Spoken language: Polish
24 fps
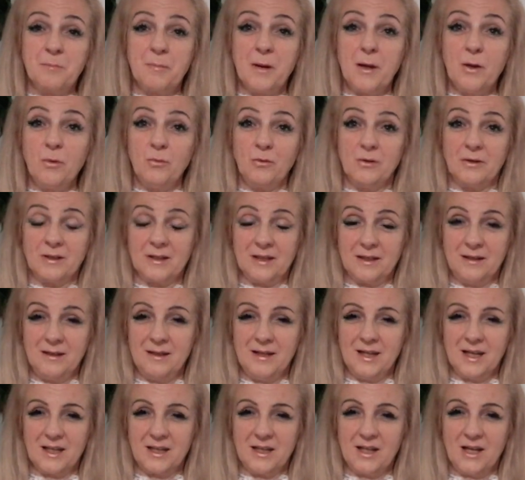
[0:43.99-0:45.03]
pełno
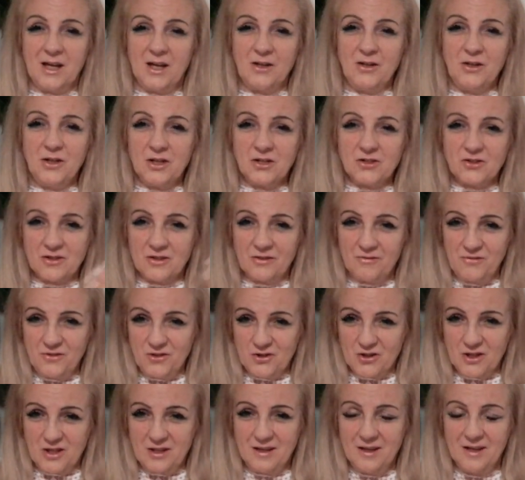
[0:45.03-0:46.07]
takich jak ja i jeszcze
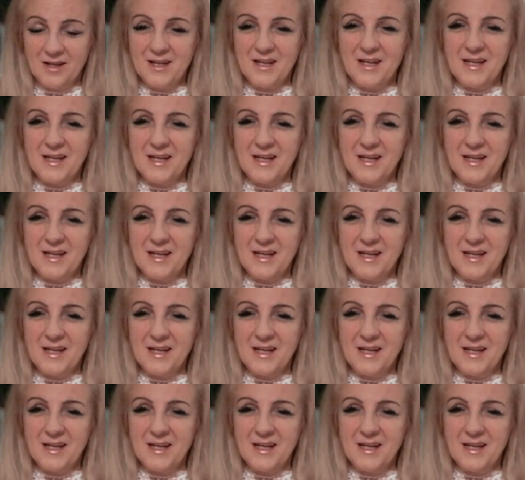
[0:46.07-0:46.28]
wyżej,